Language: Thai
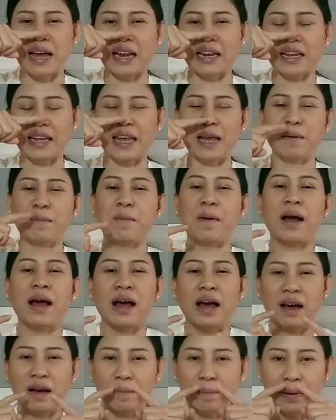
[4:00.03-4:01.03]
ตาลเข้ม
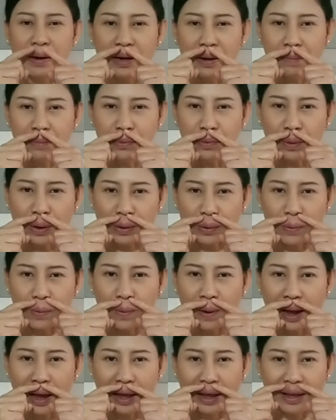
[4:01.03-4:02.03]
เพิ่มหนวด
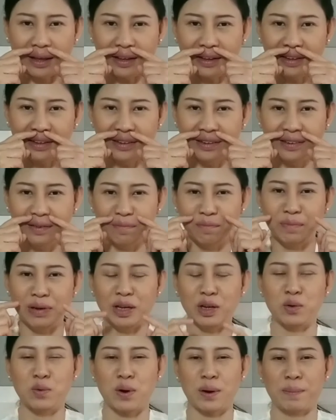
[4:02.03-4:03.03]
ด้วย
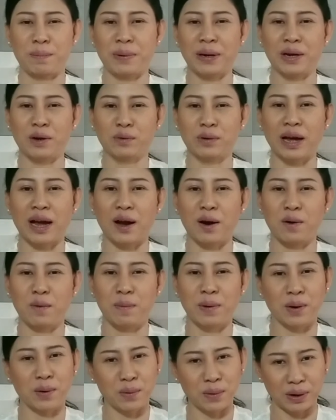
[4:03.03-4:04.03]
มีหนวดเป็น
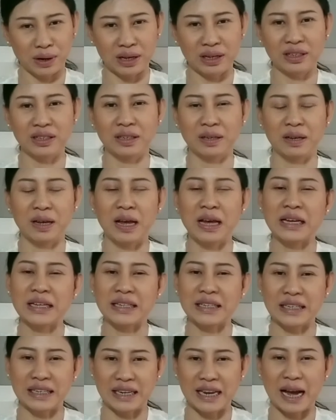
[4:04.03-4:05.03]
เทาๆบางคนก็ถึง
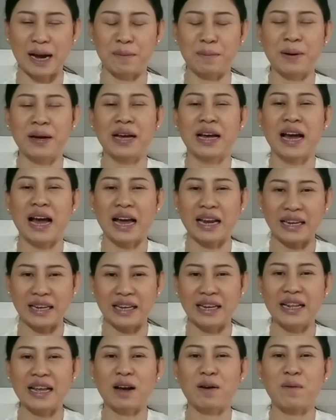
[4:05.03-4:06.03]
สีดำอัน
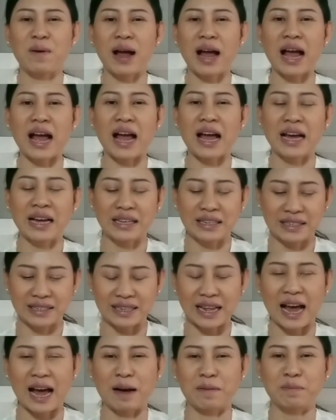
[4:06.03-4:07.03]
นี้เรียกว่า
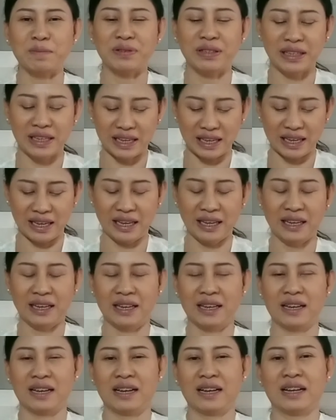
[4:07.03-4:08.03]
3สี
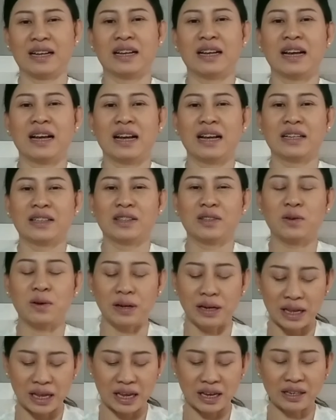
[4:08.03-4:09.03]
ตัว
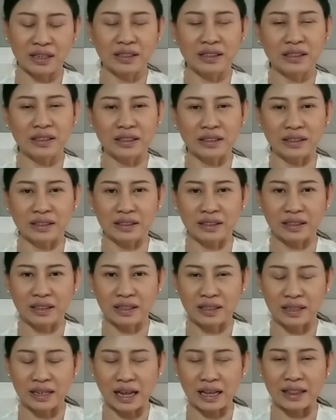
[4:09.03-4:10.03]
นี้คือ
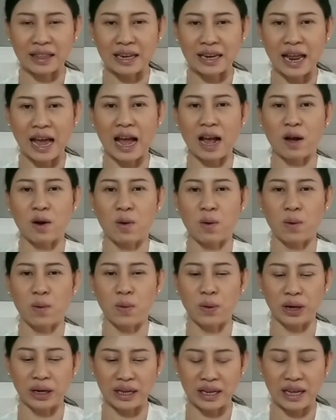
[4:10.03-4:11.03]
ลักษณะของค
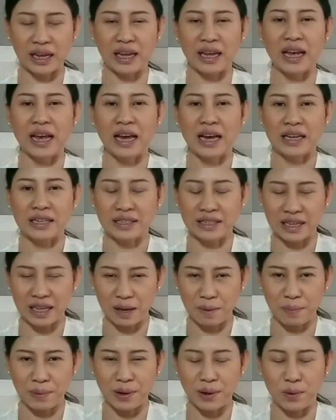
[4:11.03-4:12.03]
นที่สี
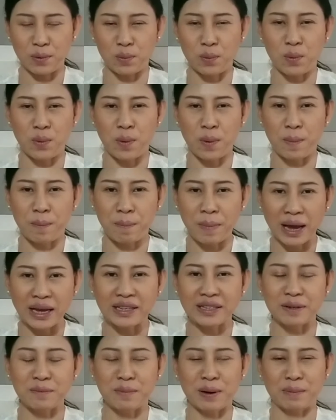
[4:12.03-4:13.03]
ผิวไม่
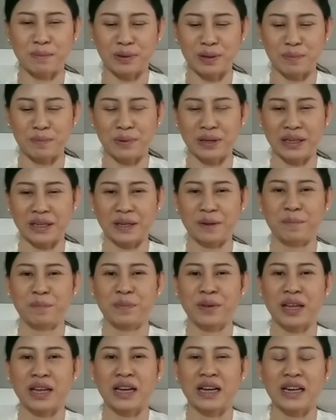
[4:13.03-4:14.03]
สม่ำเสมอ
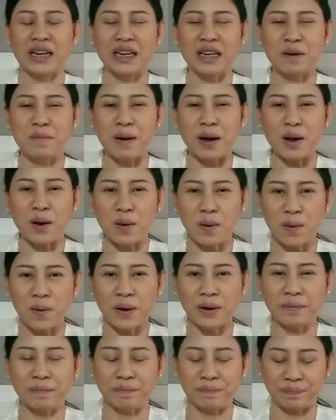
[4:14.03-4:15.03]
หรือบางค
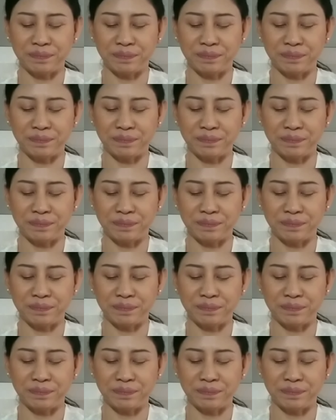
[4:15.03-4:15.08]
น